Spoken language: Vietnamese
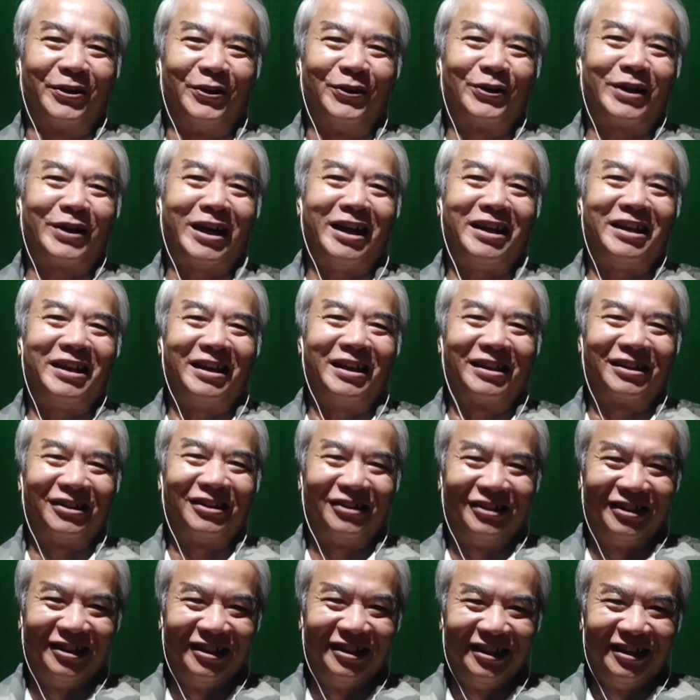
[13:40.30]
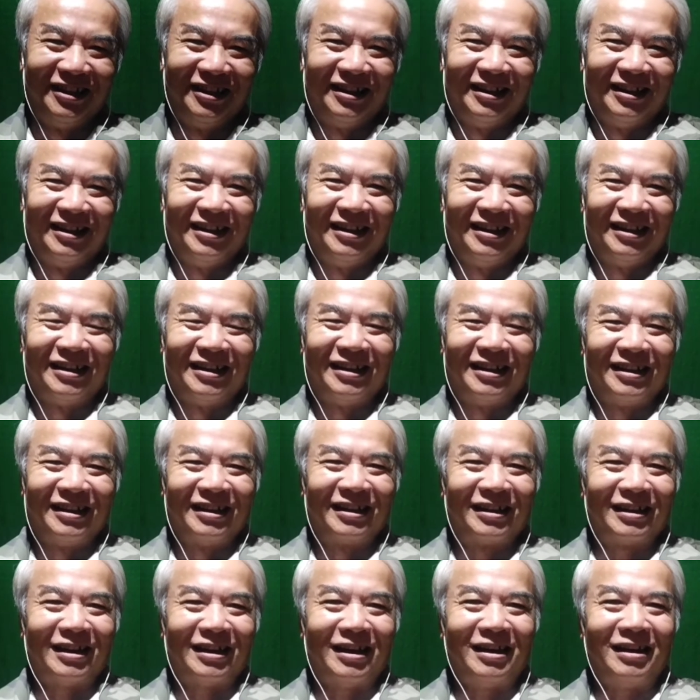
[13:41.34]
của cá nhân tôi
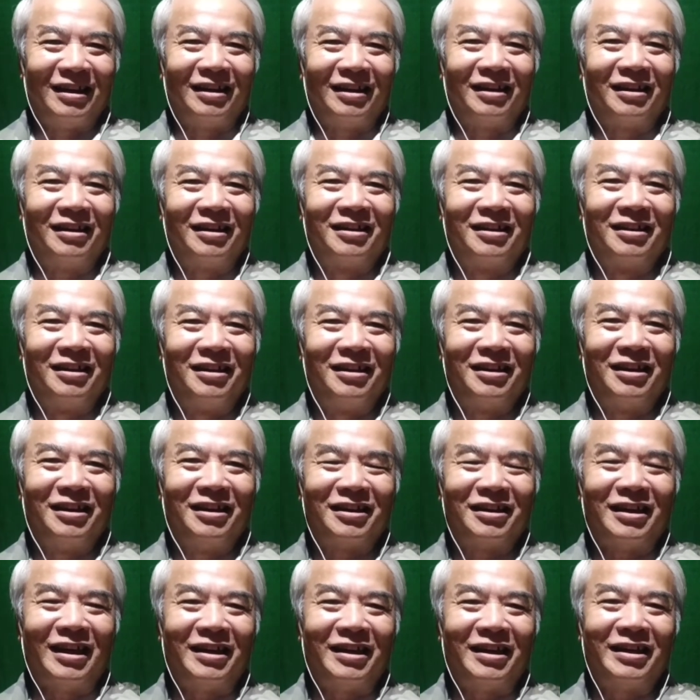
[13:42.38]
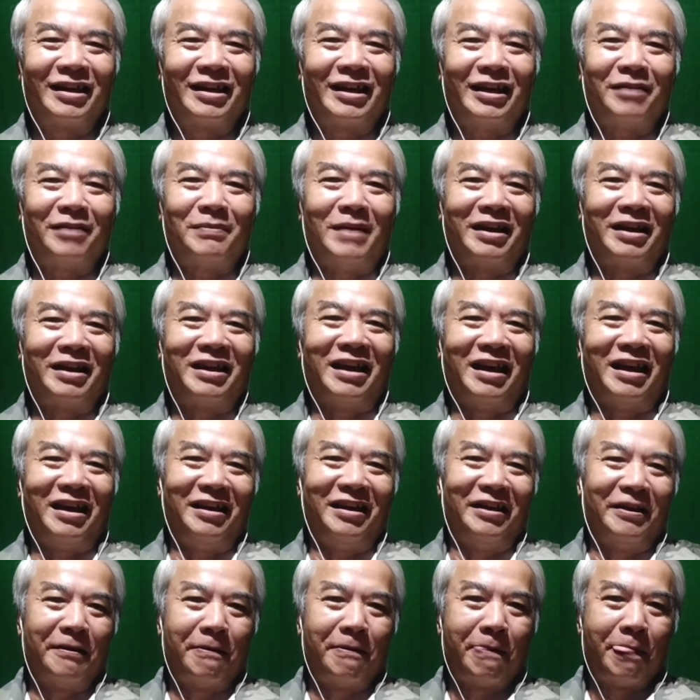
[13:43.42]
nay là xin chia sẻ với các bạn vậy
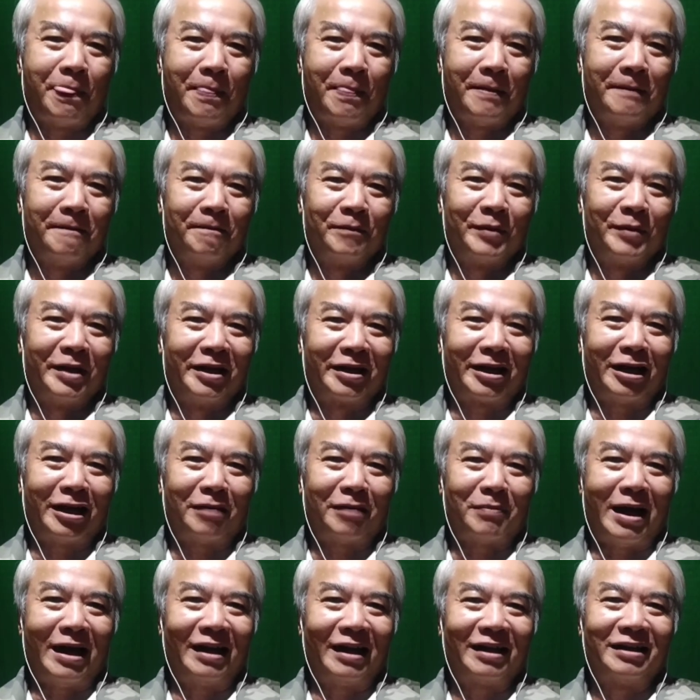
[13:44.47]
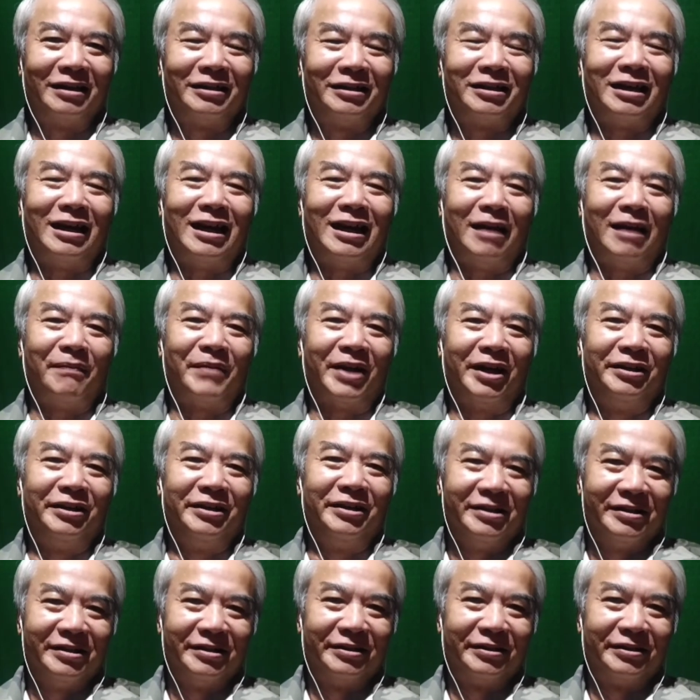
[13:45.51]
các bạn cứ làm thử
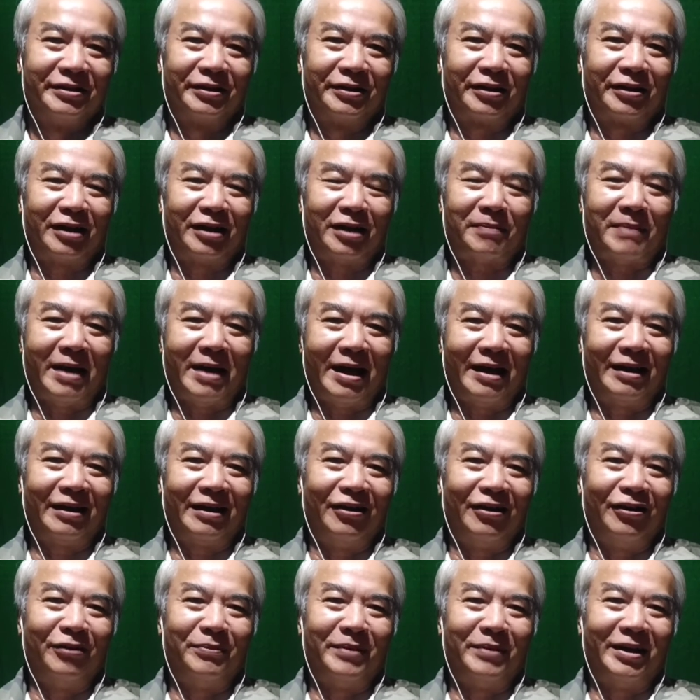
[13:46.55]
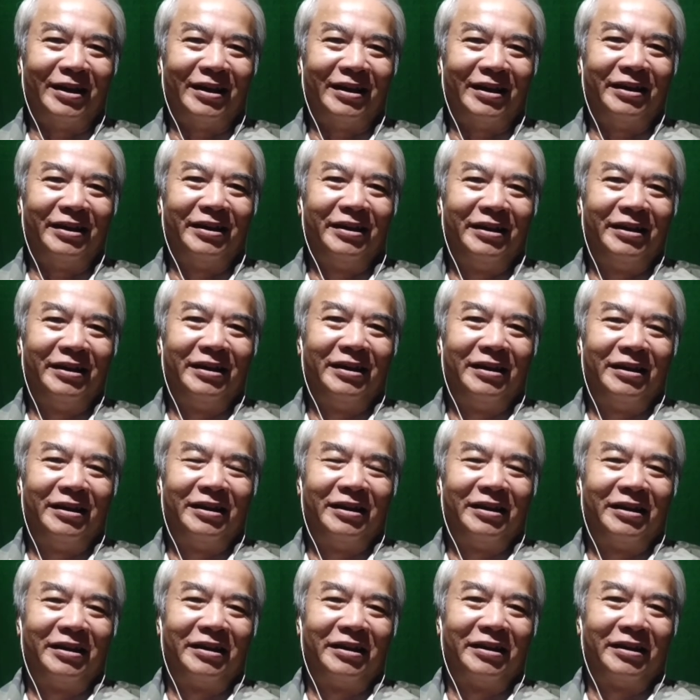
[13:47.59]
các bạn còn mà
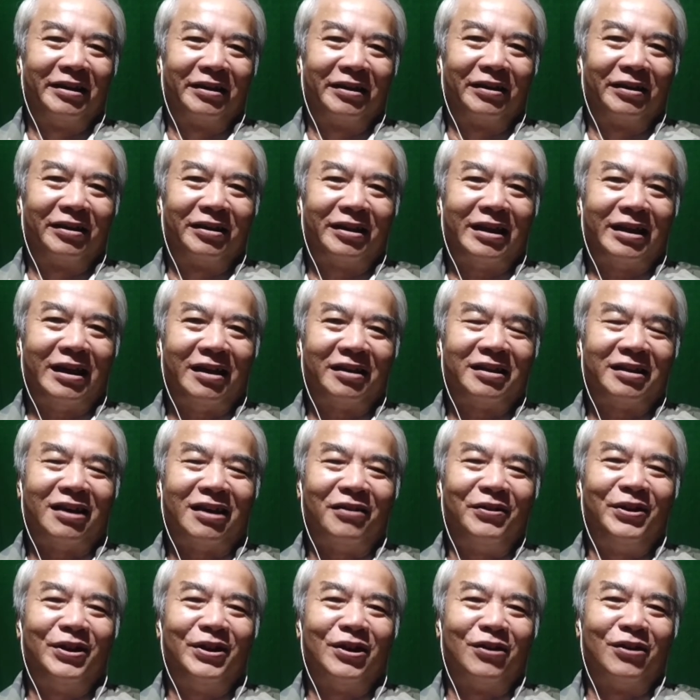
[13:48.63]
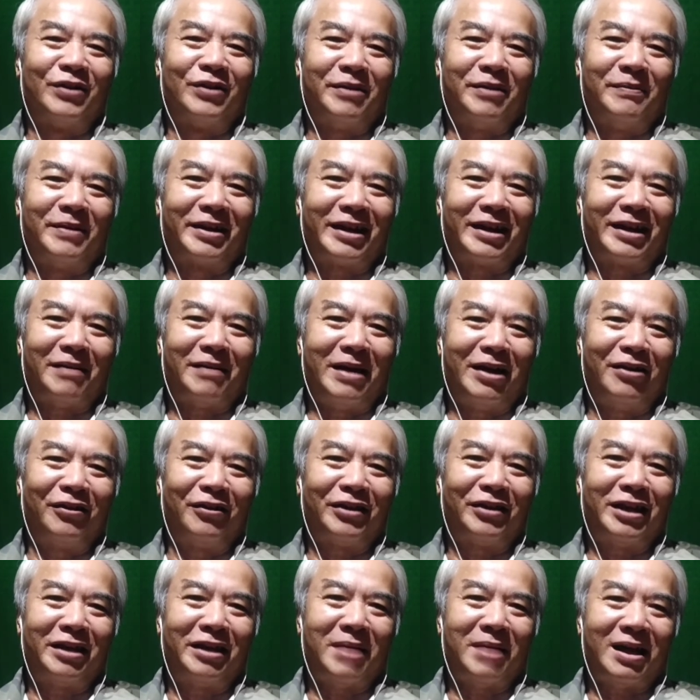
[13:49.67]
sau video này mà các bạn có
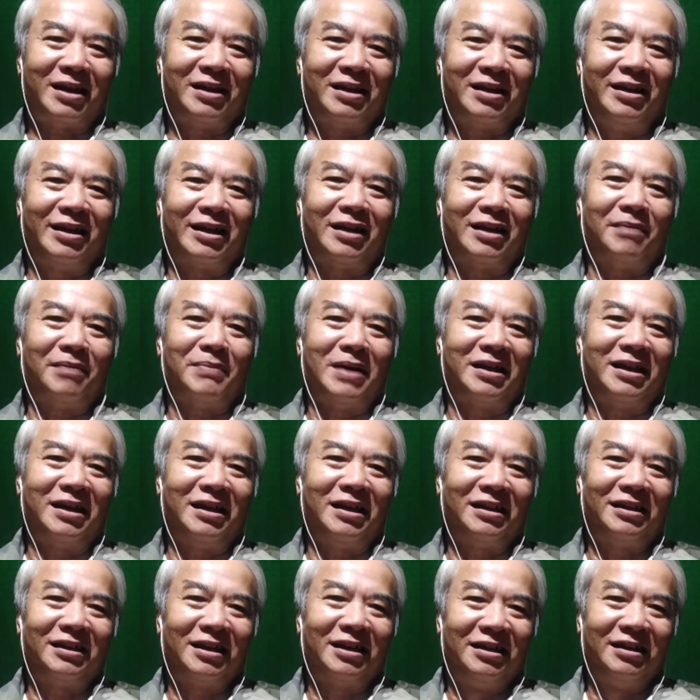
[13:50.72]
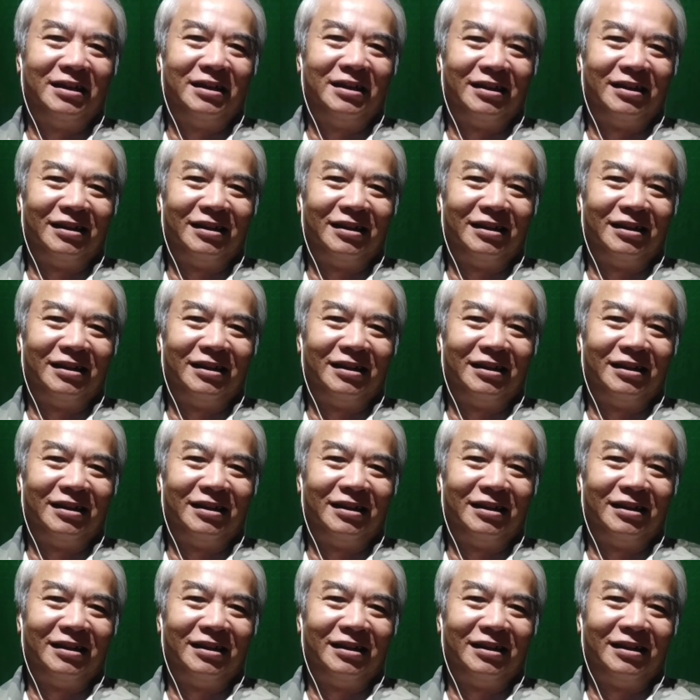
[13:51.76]
thắc mắc gì các bạn nhắn tin